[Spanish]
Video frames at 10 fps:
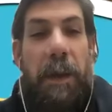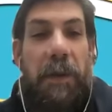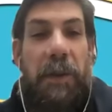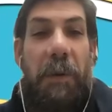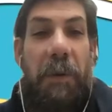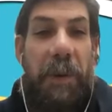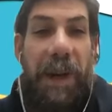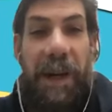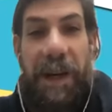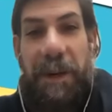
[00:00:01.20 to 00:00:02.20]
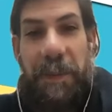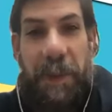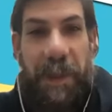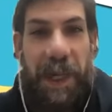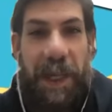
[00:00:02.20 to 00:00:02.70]
Shalom Braja,
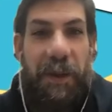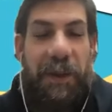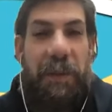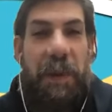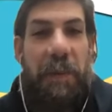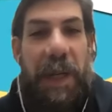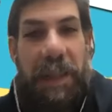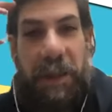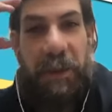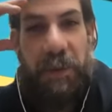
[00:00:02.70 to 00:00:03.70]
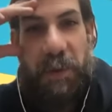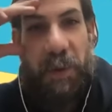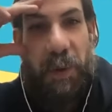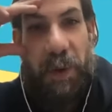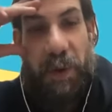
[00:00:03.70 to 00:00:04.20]
bienvenidos y bienvenidas a nuestro
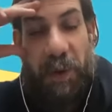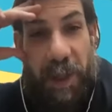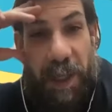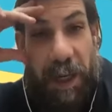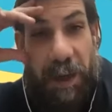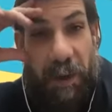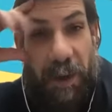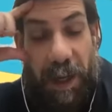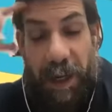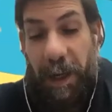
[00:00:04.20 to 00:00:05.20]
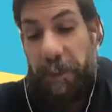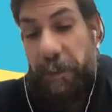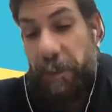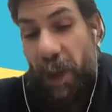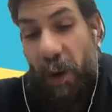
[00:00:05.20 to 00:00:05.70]
estudio diario de Alajá.
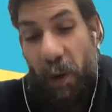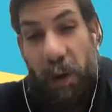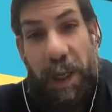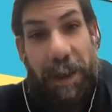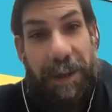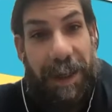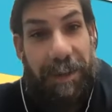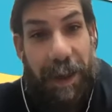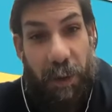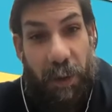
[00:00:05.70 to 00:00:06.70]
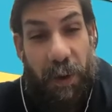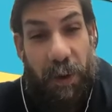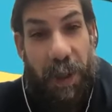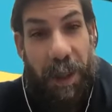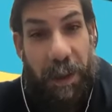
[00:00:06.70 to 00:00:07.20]
Hoy día
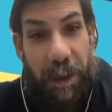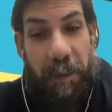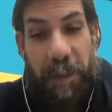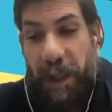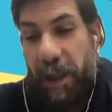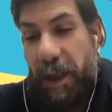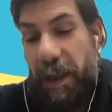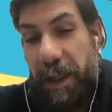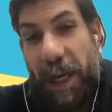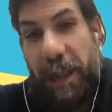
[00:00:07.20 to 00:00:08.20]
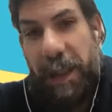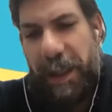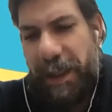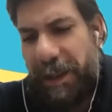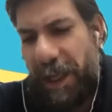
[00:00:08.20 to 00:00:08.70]
31 de diciembre, día
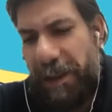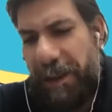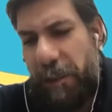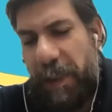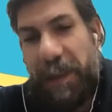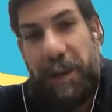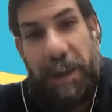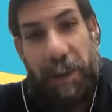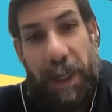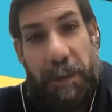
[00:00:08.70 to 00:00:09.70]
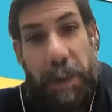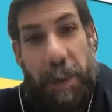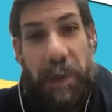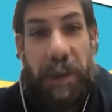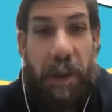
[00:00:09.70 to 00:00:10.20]
16 del mes de Tibet,
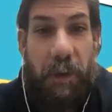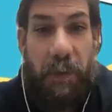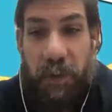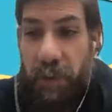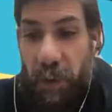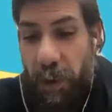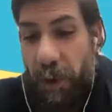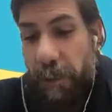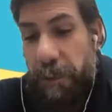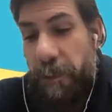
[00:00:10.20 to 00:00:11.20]
vamos a seguir con nuestro estudio